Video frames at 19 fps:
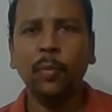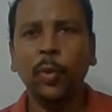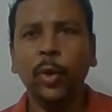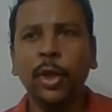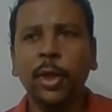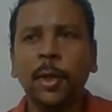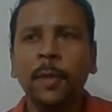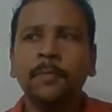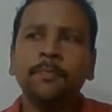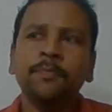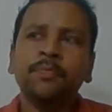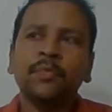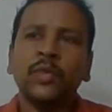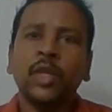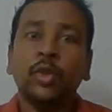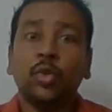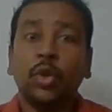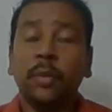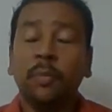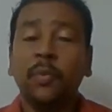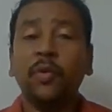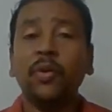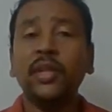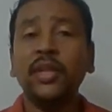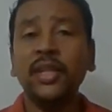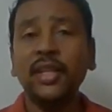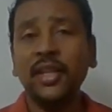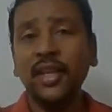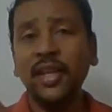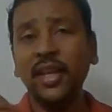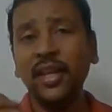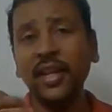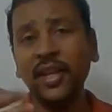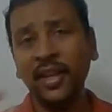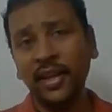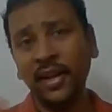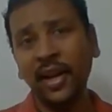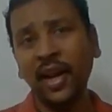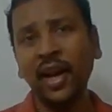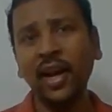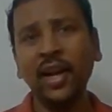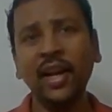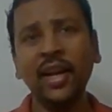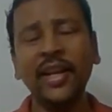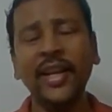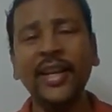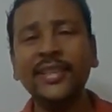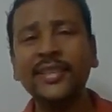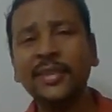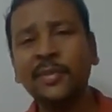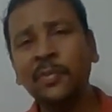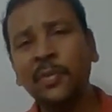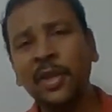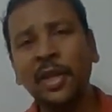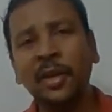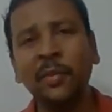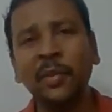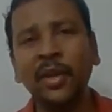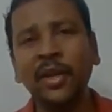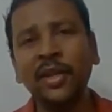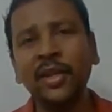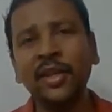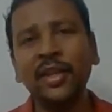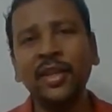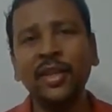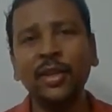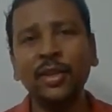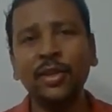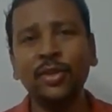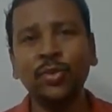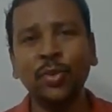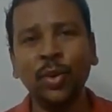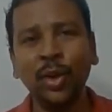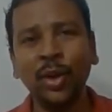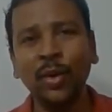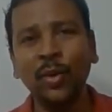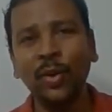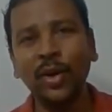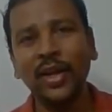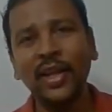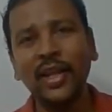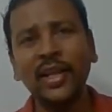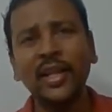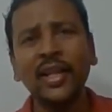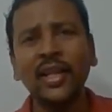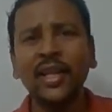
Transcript: பொய் ஸோ இப்போ வந்து நான் நேசமணி அப்படின்னு சொன்ன உடனே